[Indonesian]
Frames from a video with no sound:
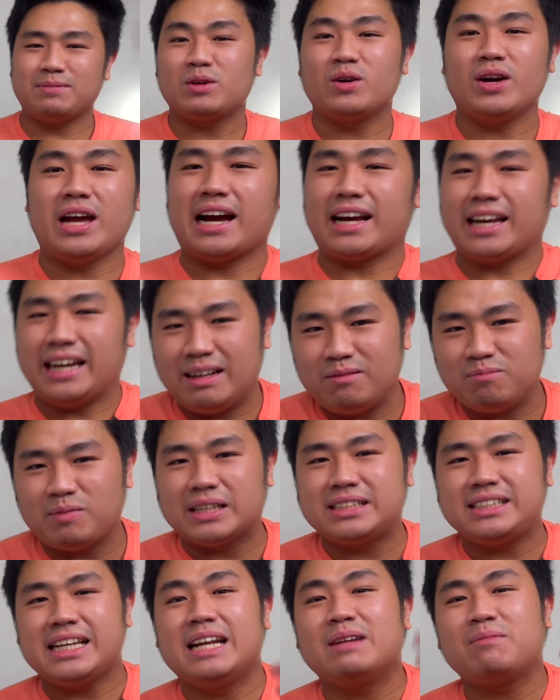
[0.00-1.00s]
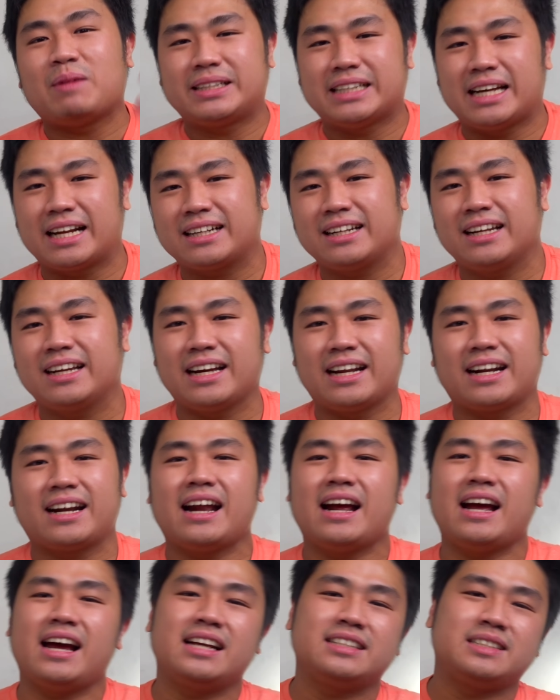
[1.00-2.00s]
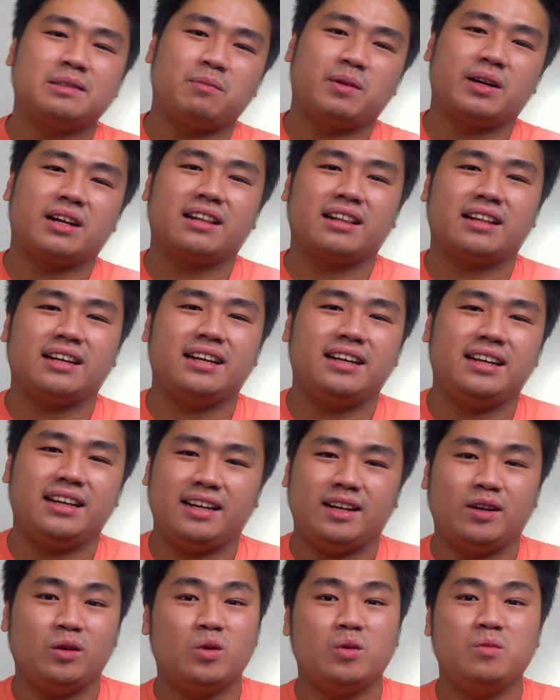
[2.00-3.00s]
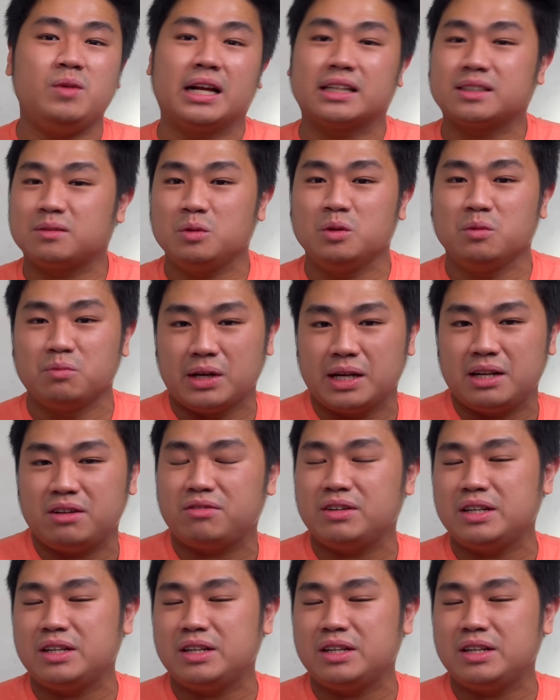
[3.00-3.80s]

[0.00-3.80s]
tapi gue yakin pasti ada pasarnya karena seperti gue bilang sebelumnya di